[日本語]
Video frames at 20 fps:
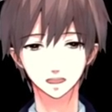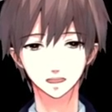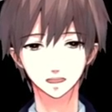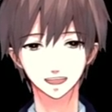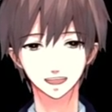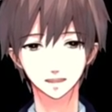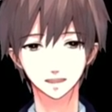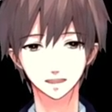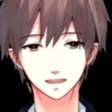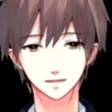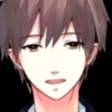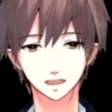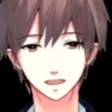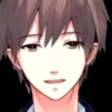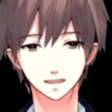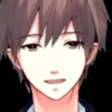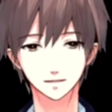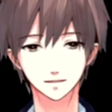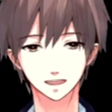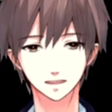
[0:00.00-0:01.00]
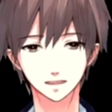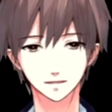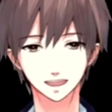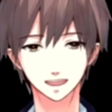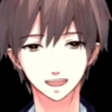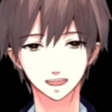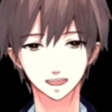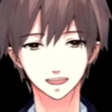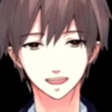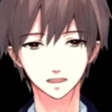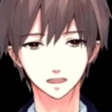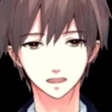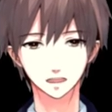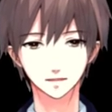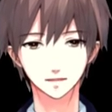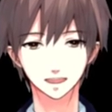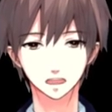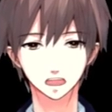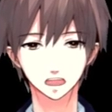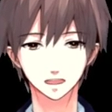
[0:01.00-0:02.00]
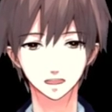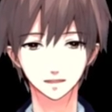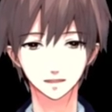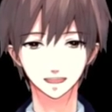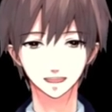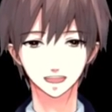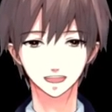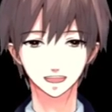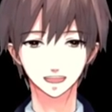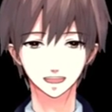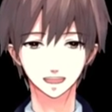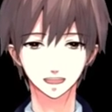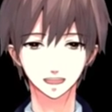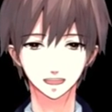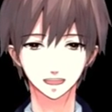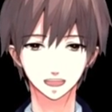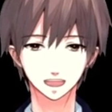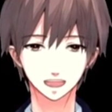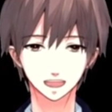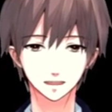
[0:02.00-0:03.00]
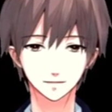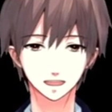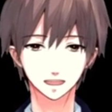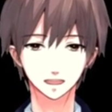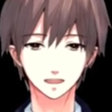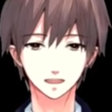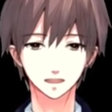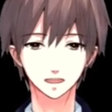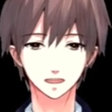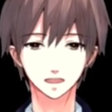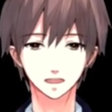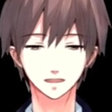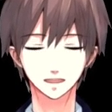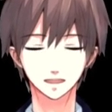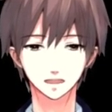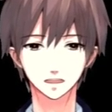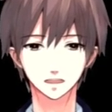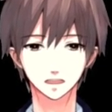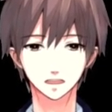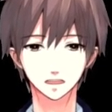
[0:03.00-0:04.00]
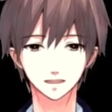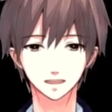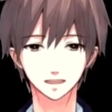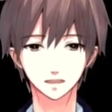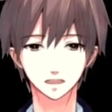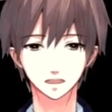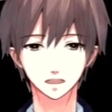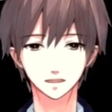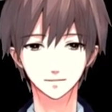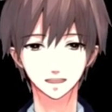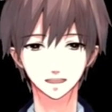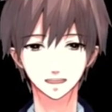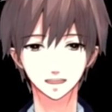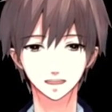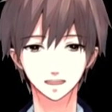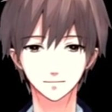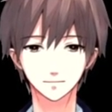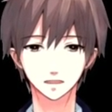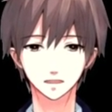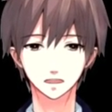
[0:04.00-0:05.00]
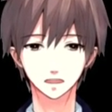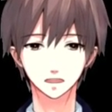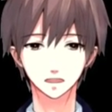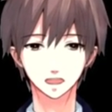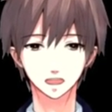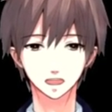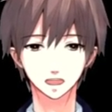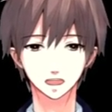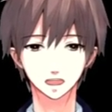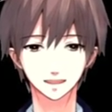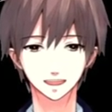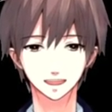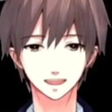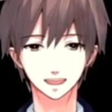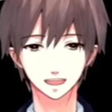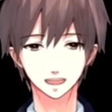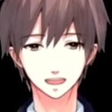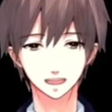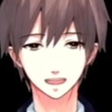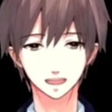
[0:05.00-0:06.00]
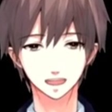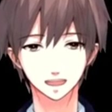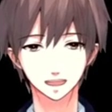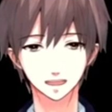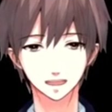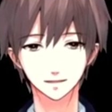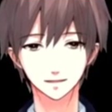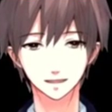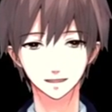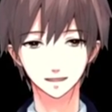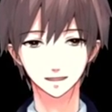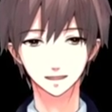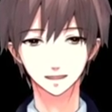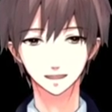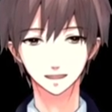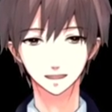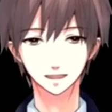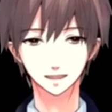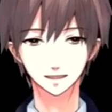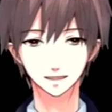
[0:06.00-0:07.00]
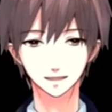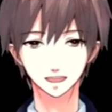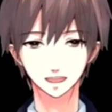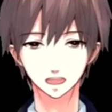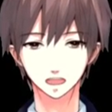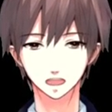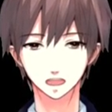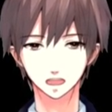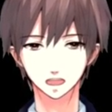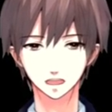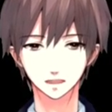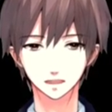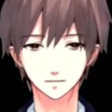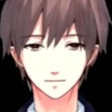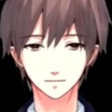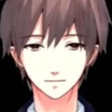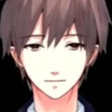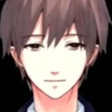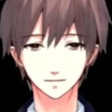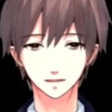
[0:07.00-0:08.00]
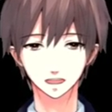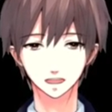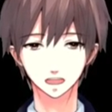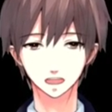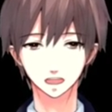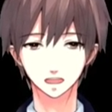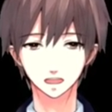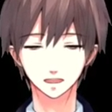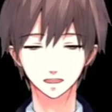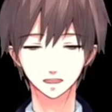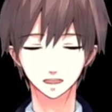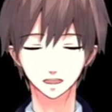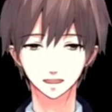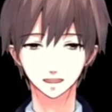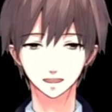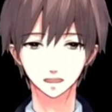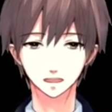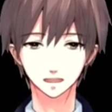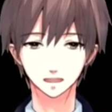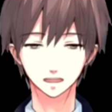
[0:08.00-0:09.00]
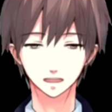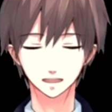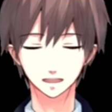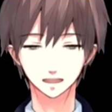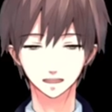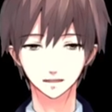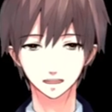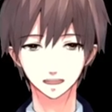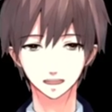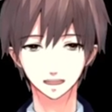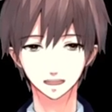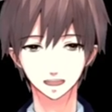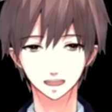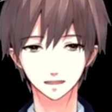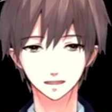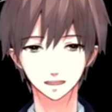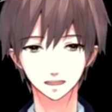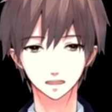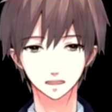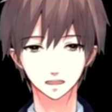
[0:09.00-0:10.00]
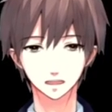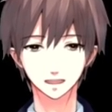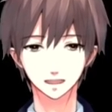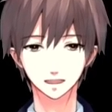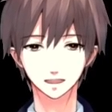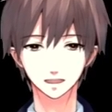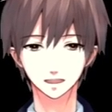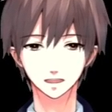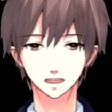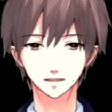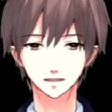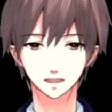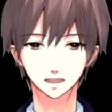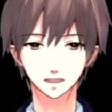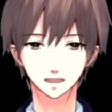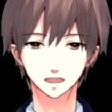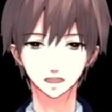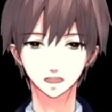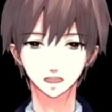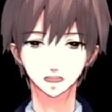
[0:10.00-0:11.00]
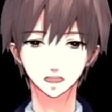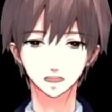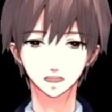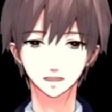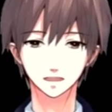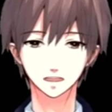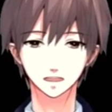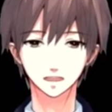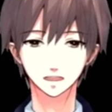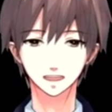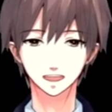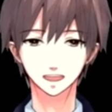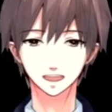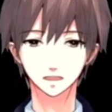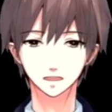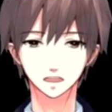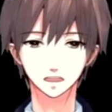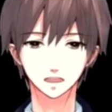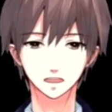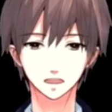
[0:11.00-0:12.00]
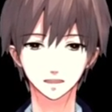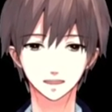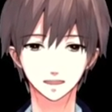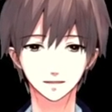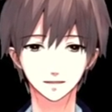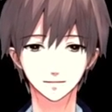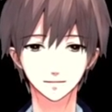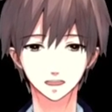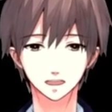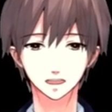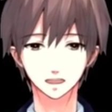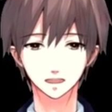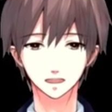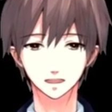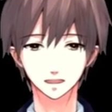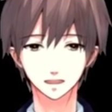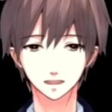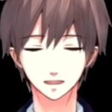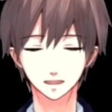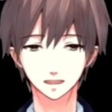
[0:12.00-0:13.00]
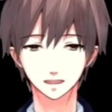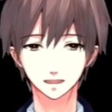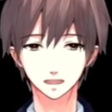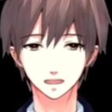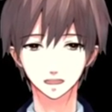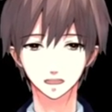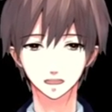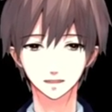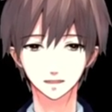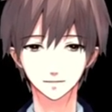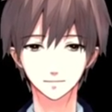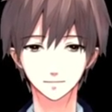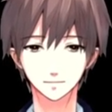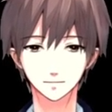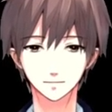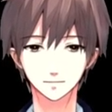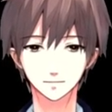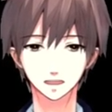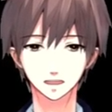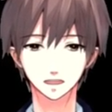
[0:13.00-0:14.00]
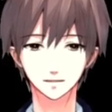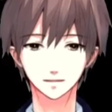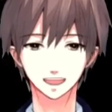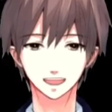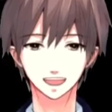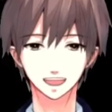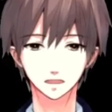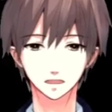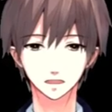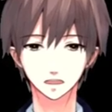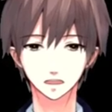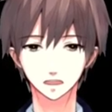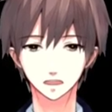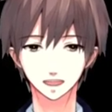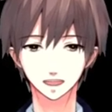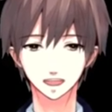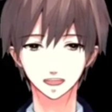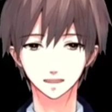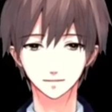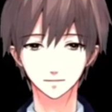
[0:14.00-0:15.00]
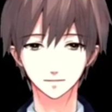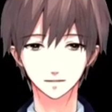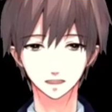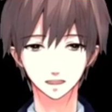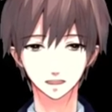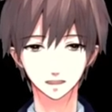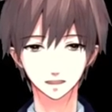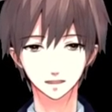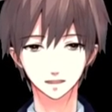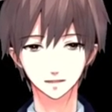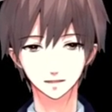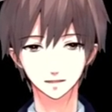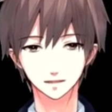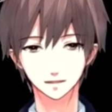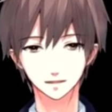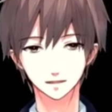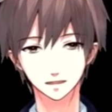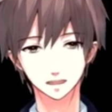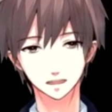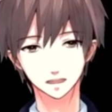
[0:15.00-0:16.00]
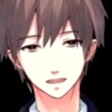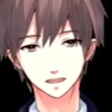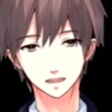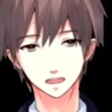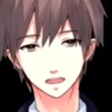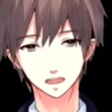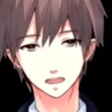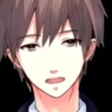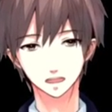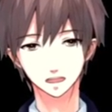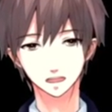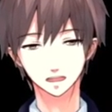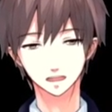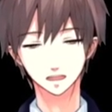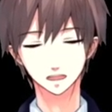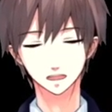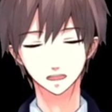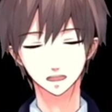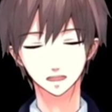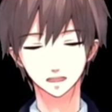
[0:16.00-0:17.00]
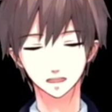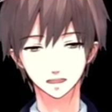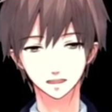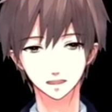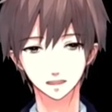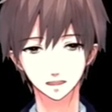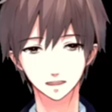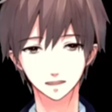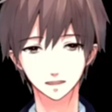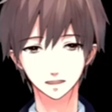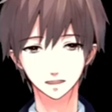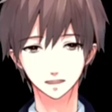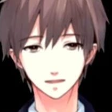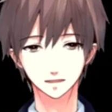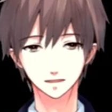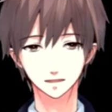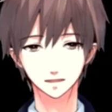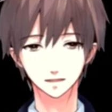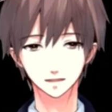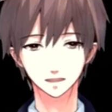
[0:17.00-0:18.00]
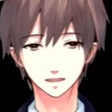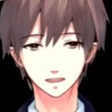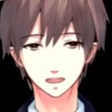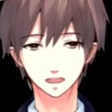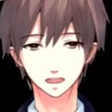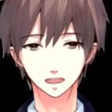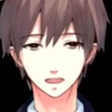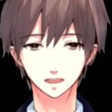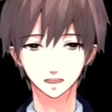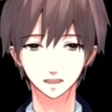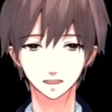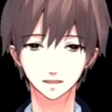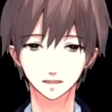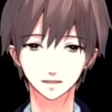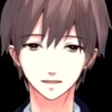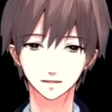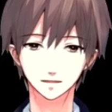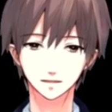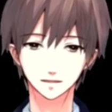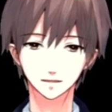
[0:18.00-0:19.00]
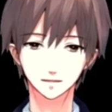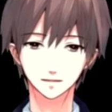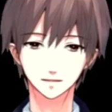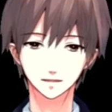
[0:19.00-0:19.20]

飲食店だとかあ宿泊施設なんかはやはり今売り上げが半減とか3分の1になってるケースがあるわけですからどうやって固定費を下げるか変動費を下げるかもしくは新しい売上利益をどう作るかっていうのはあみんなと一緒にここで、